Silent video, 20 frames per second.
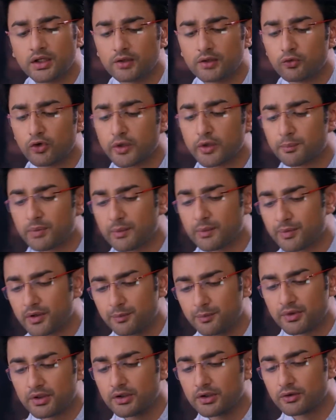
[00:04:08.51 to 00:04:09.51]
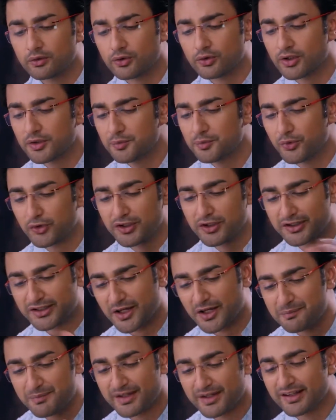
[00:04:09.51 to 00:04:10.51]
لا لا مو على قطعة ورق جدان
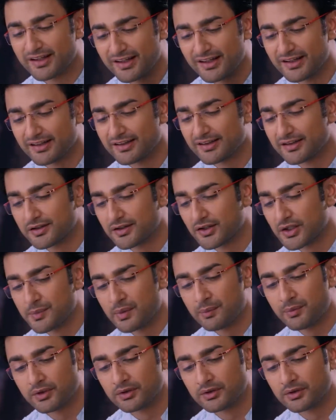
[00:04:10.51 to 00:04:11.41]
هن كتبوا كتاب كامل ما